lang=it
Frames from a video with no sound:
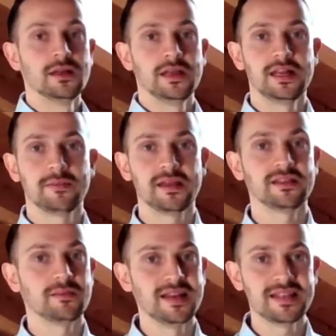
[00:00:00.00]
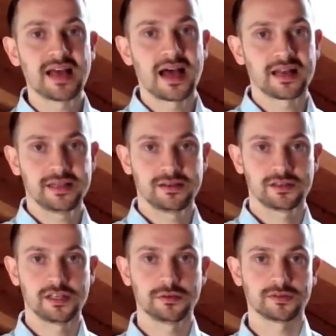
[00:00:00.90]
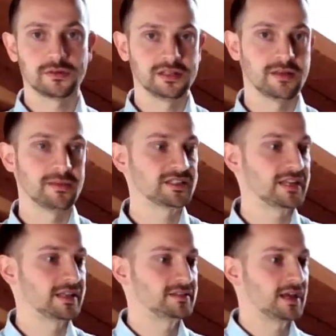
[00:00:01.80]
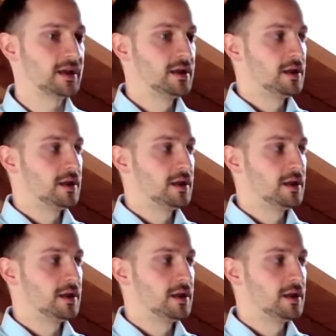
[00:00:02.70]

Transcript: in ambienti militari, situazioni di emergenza,